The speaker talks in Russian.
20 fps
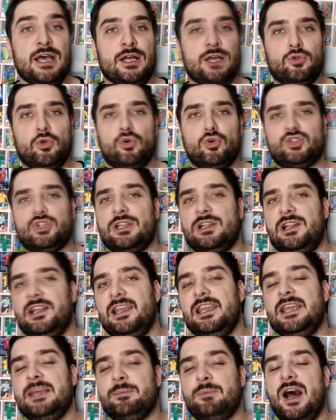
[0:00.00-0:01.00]
Нужен ли
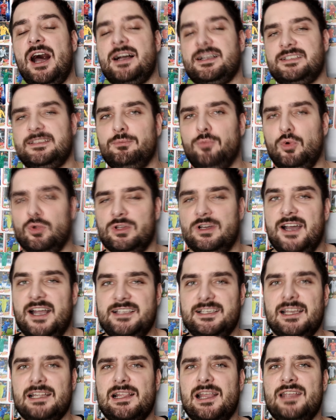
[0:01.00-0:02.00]
им Азмун?
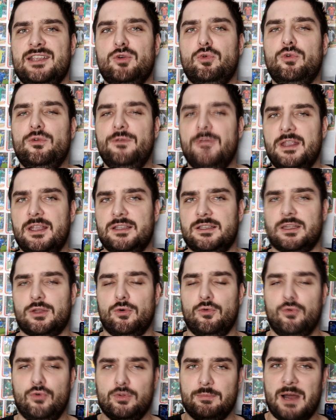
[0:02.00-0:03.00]
Хотят ли они увидеть
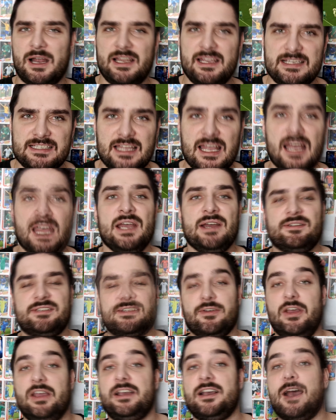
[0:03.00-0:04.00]
этого футболиста в
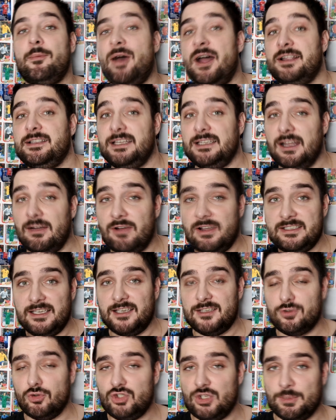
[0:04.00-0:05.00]
своей команде?
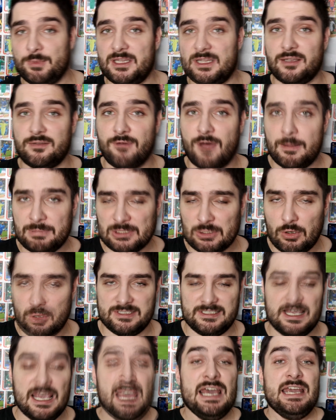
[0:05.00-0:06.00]
Давайте изучим этот вопрос.